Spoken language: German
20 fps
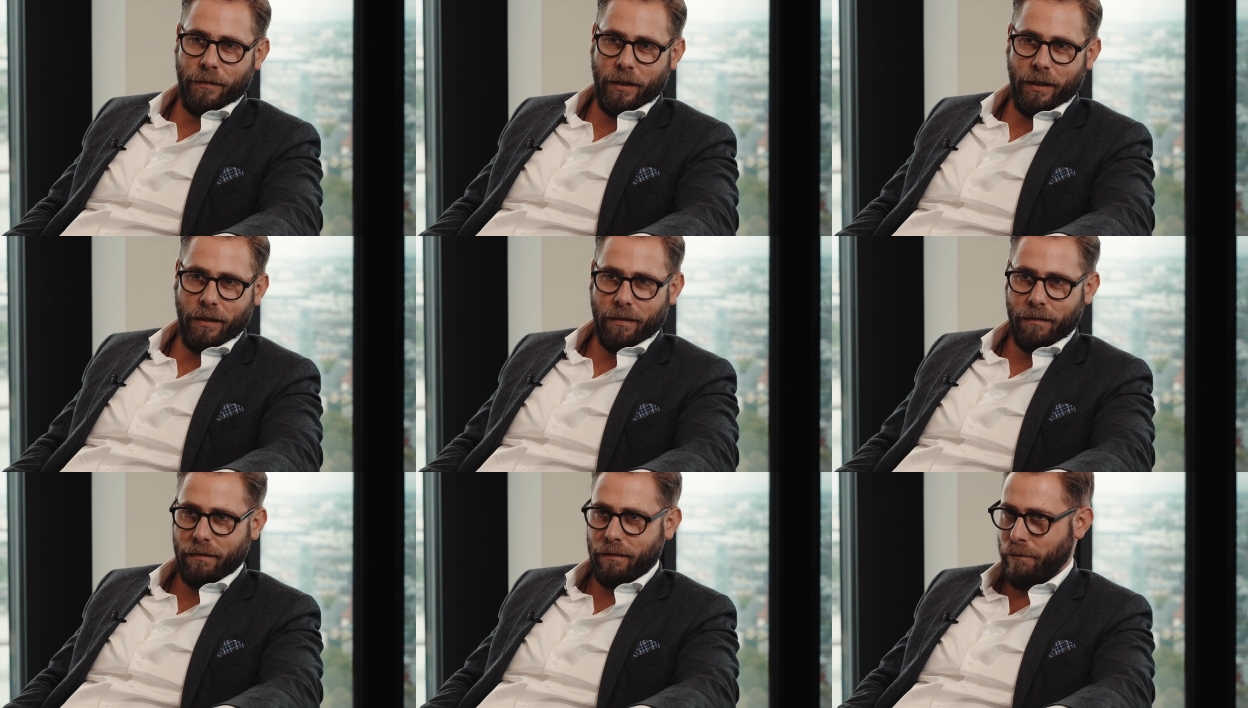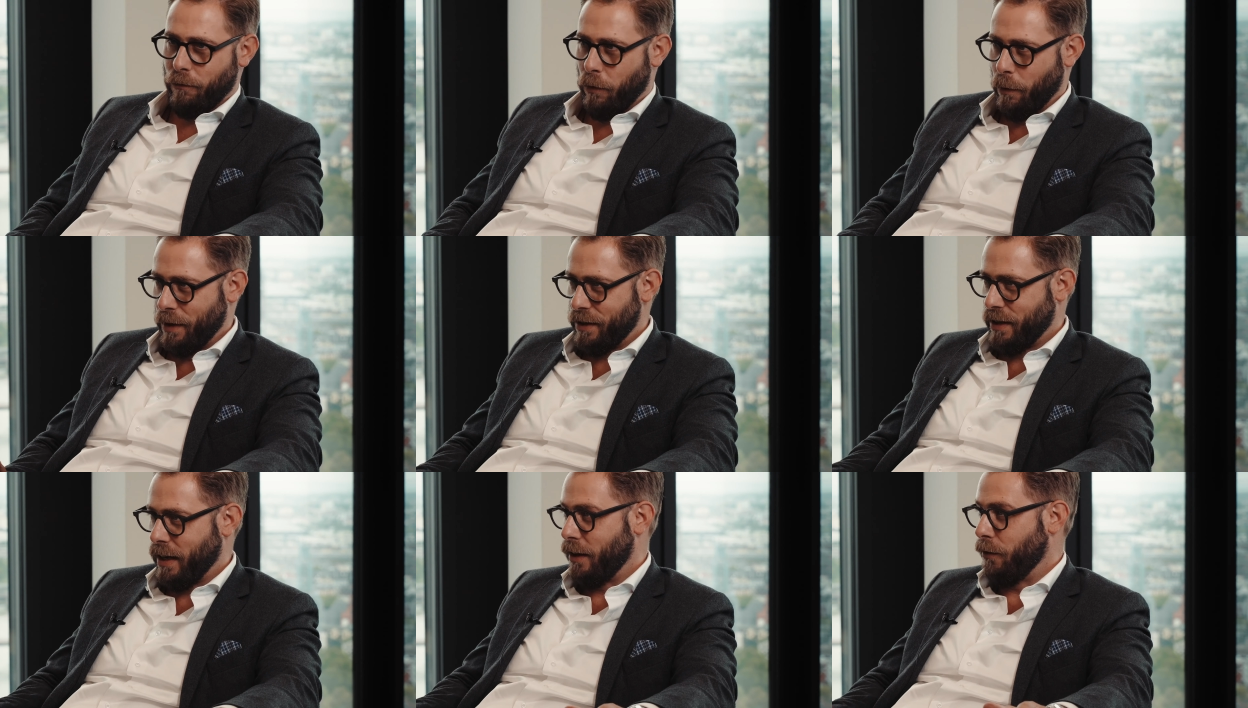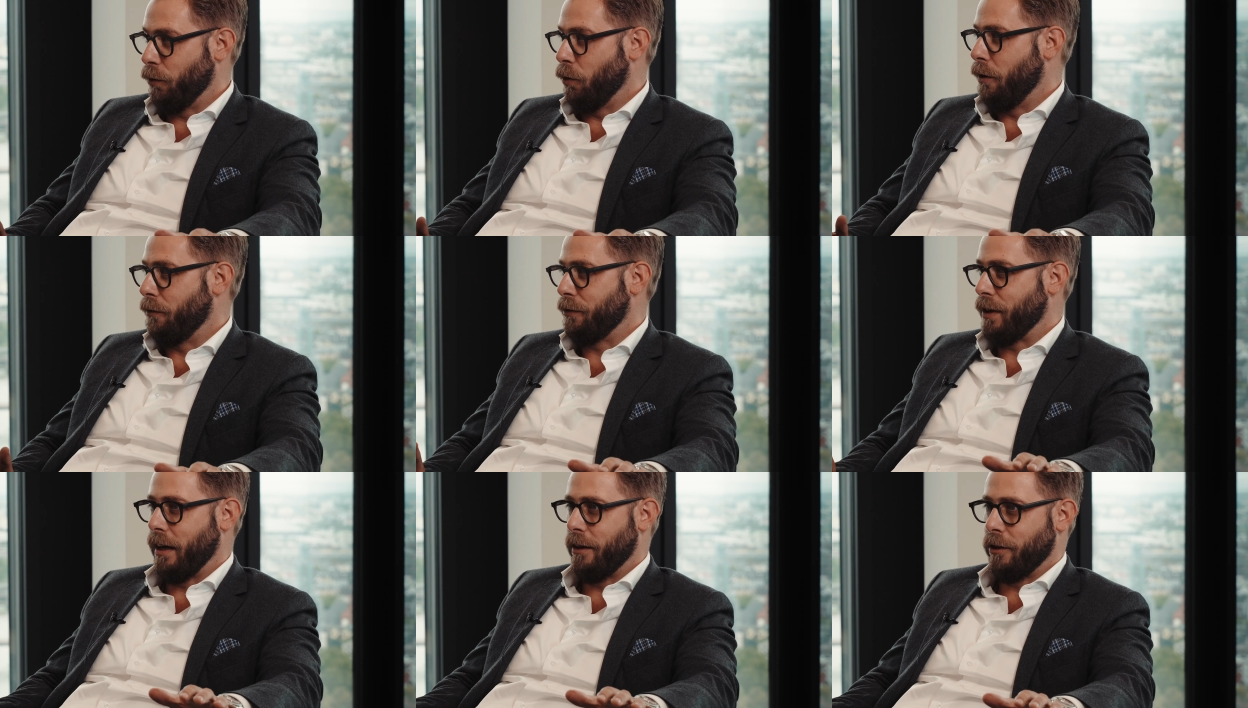die momentan so
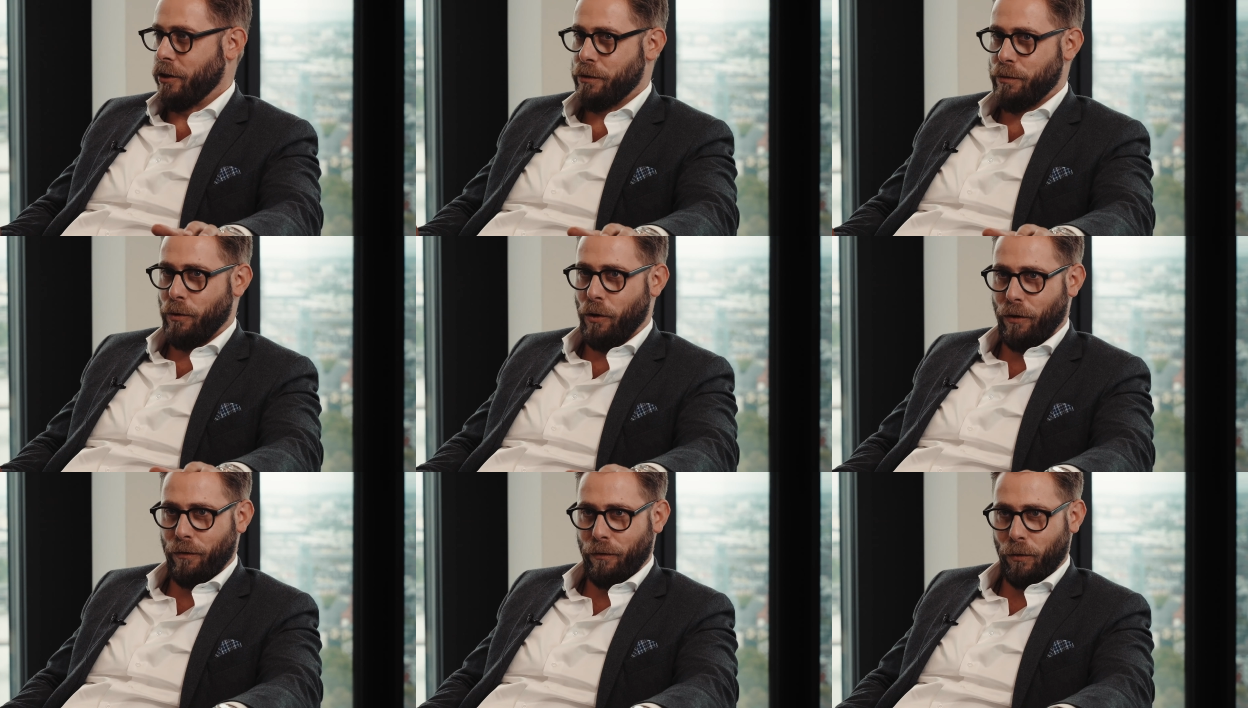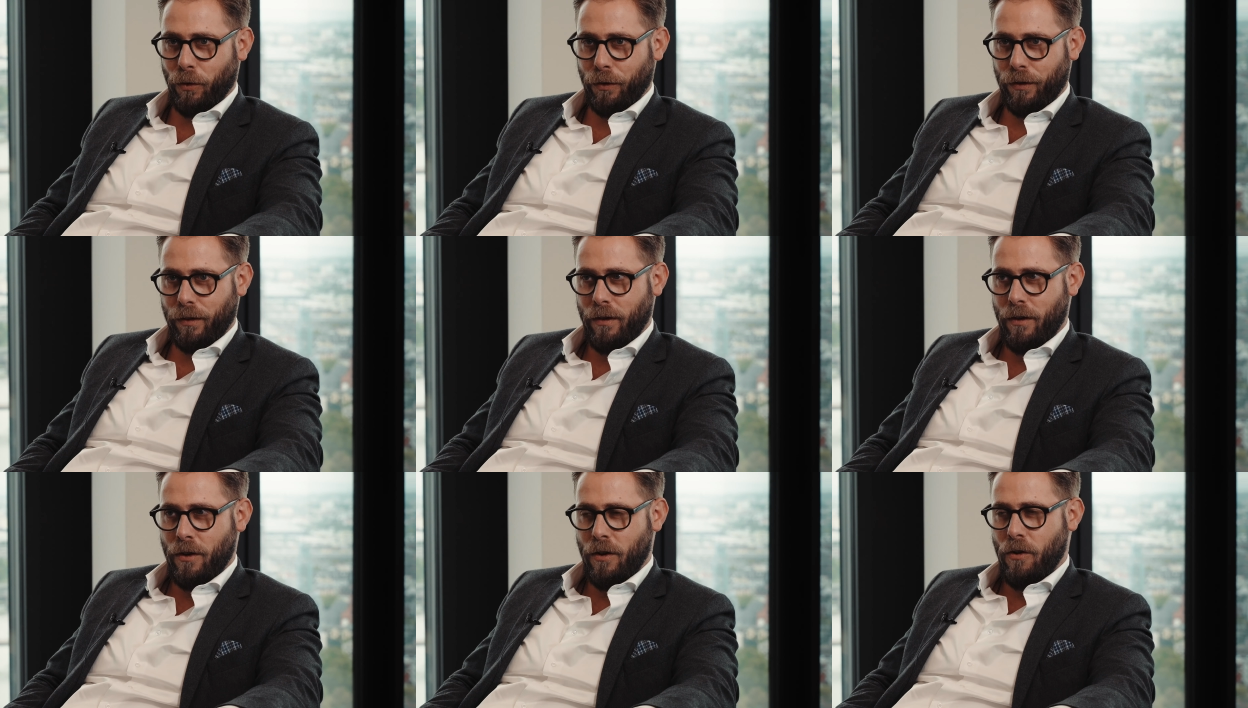oft angesprochen wurden.